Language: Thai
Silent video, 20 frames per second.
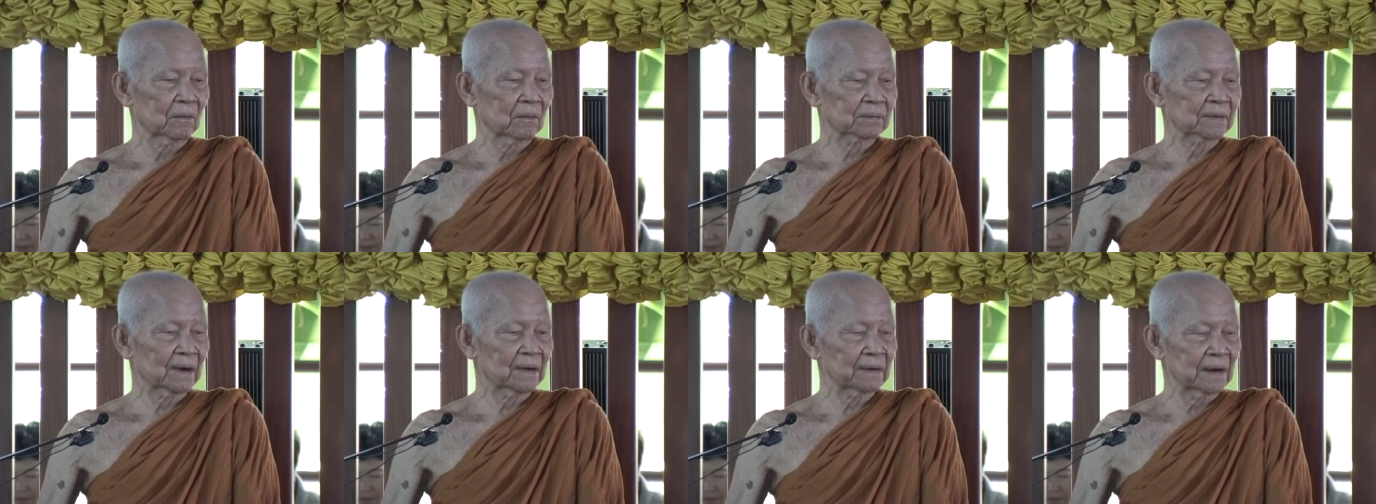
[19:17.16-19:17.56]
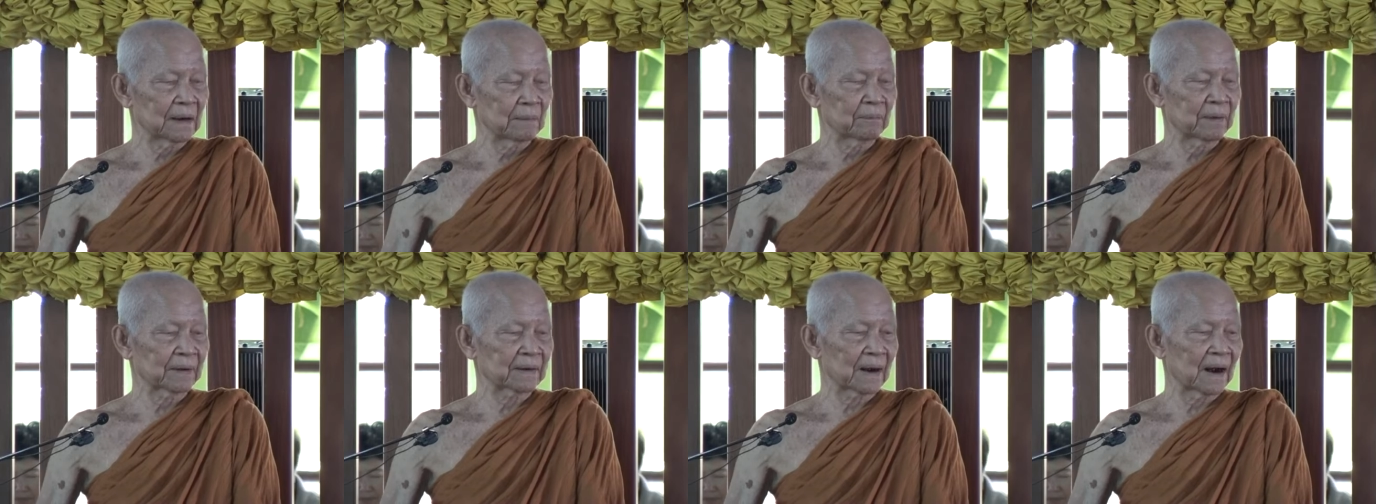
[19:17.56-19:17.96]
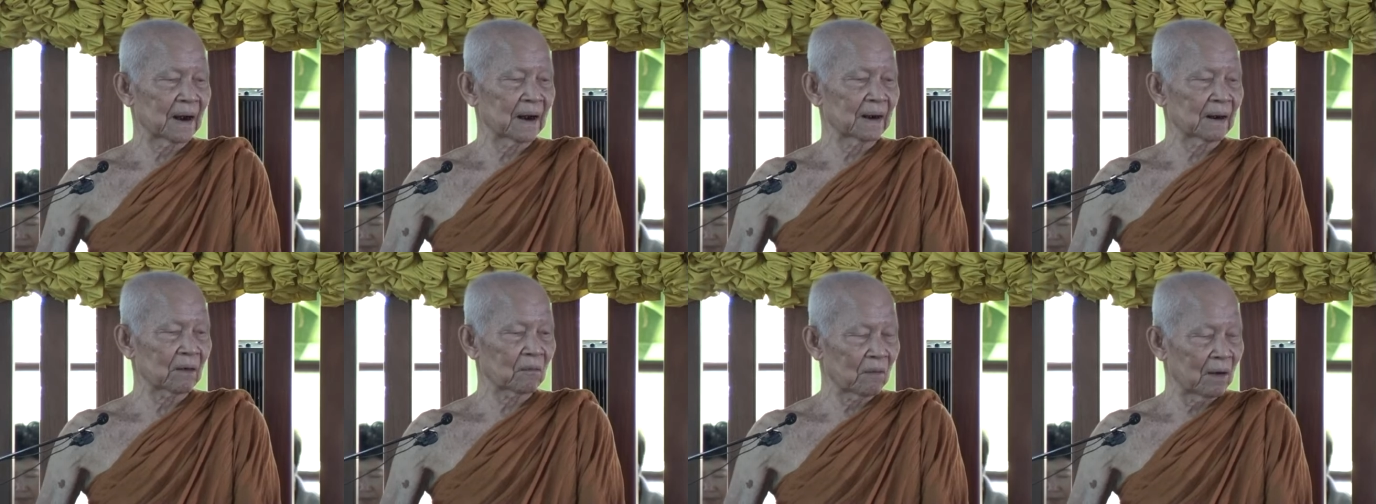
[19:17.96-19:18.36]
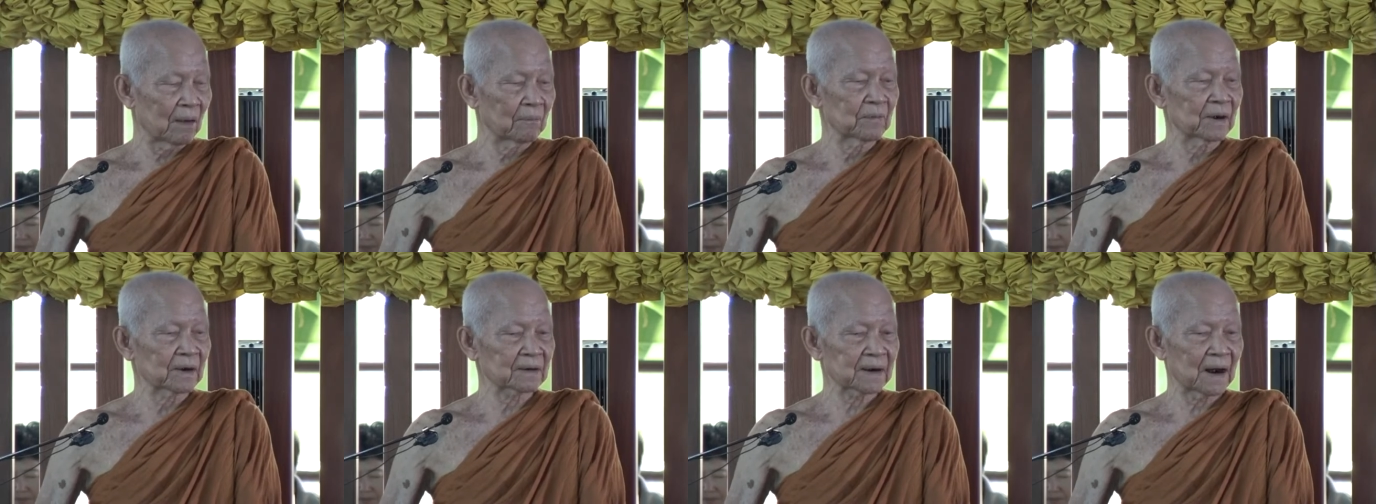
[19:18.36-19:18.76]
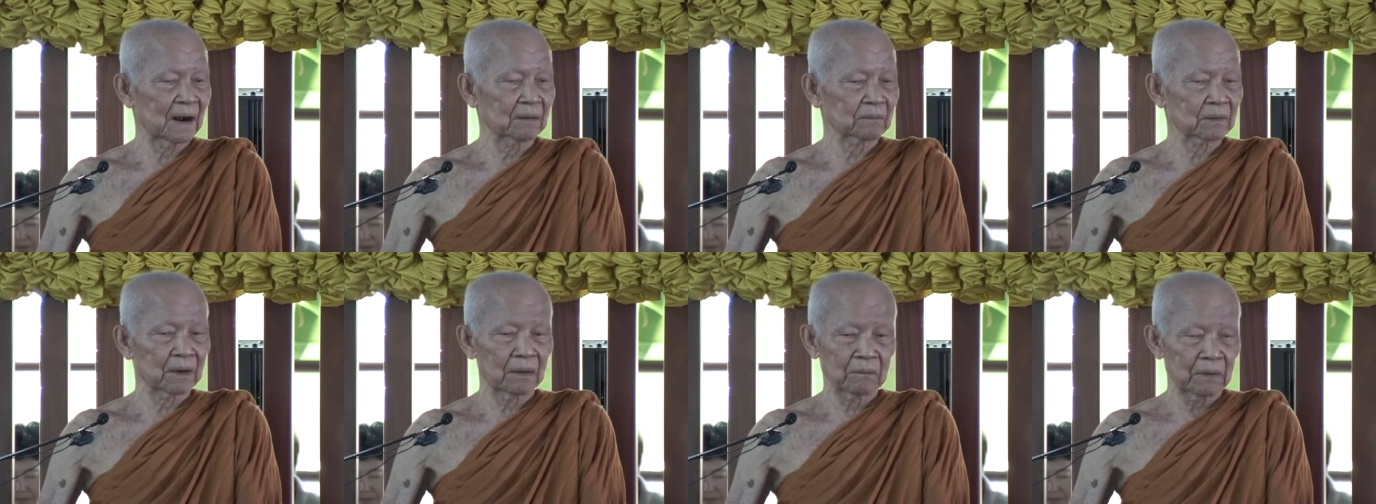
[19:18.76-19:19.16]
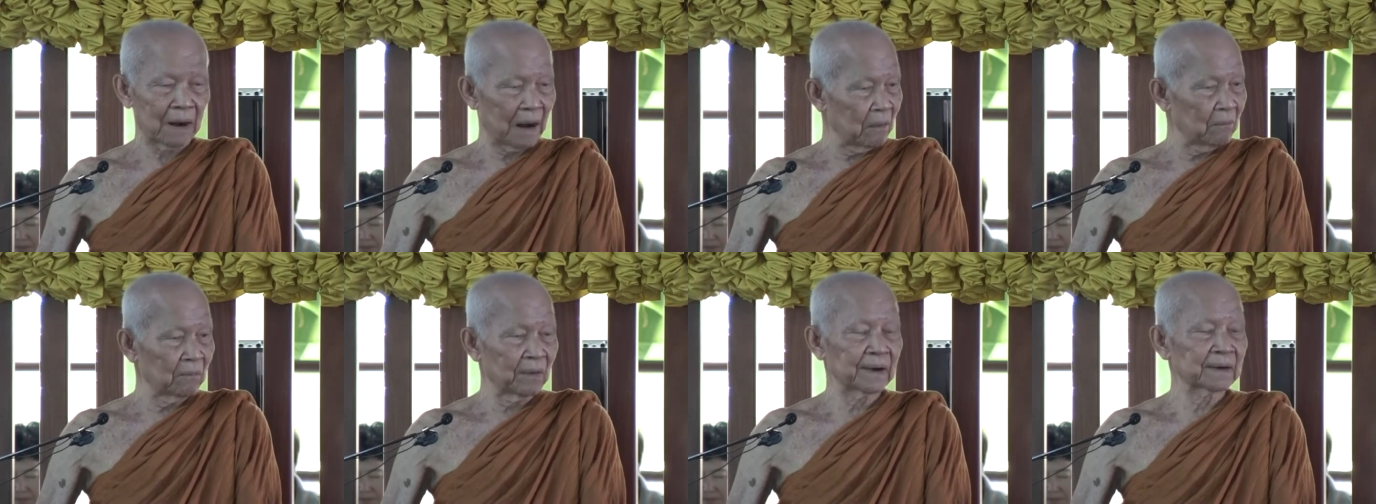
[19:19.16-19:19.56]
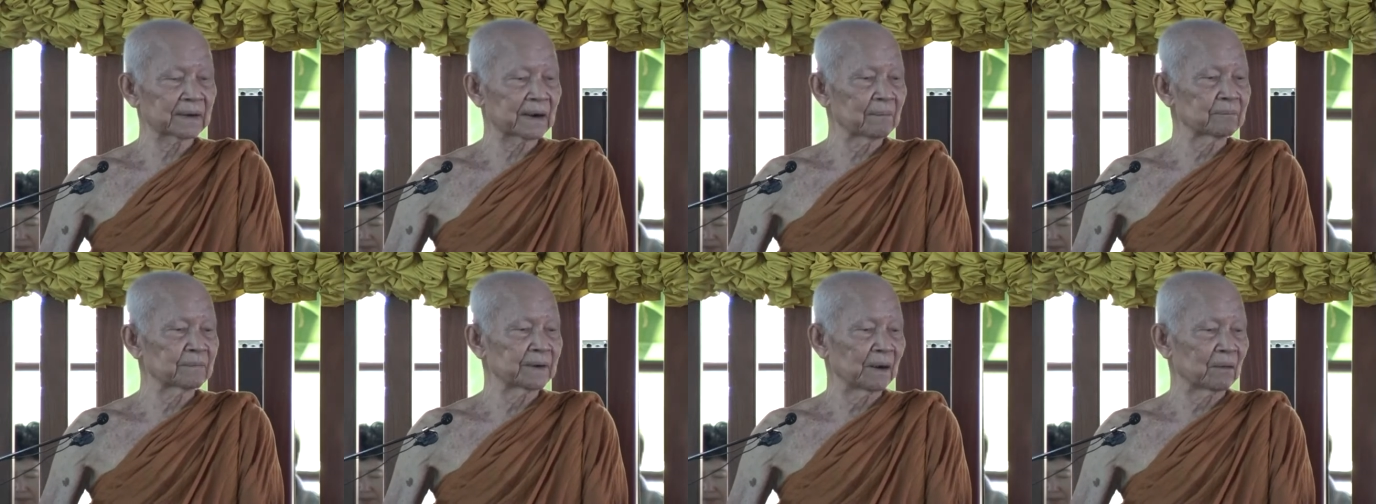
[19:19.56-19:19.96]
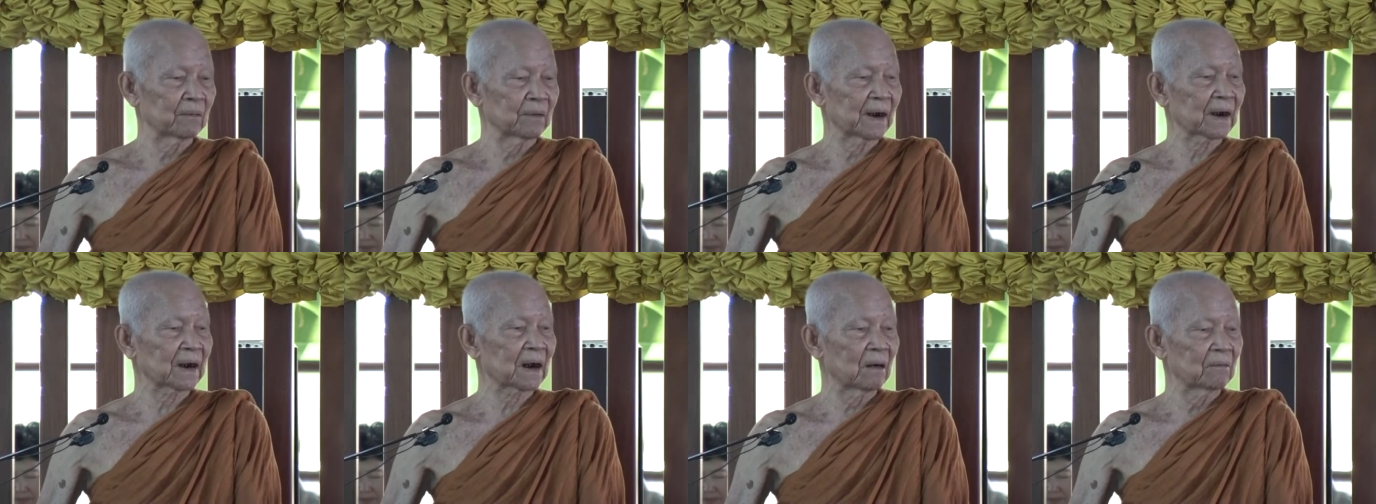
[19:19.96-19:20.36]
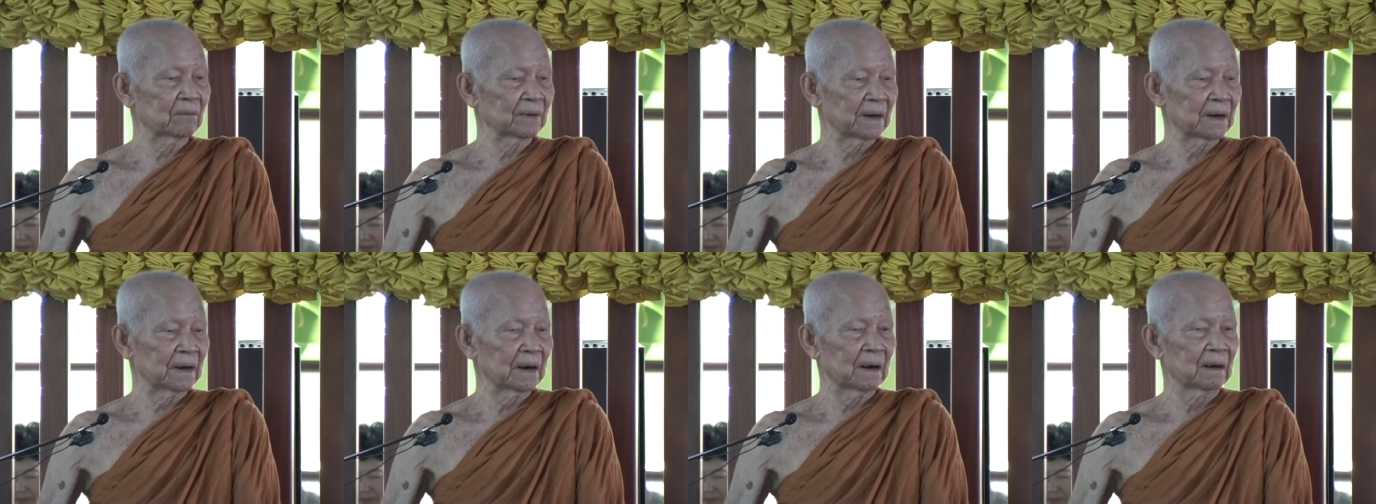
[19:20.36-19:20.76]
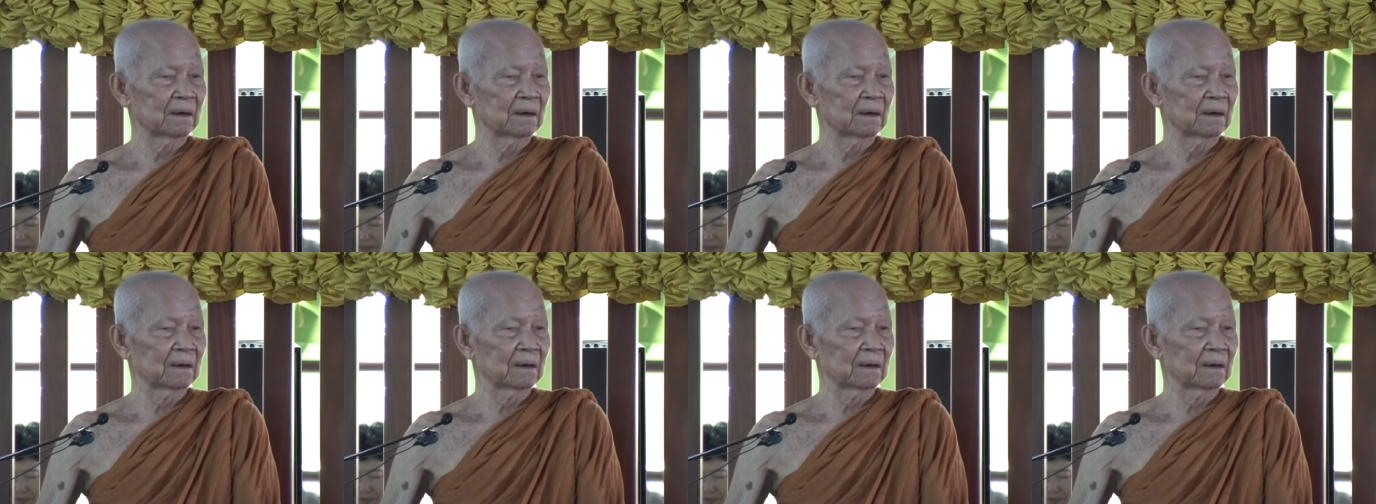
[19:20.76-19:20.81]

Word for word: สติปัญญาและความรักชาติของเราเอาให้เต็มเหนี่ยวนะคราวนี้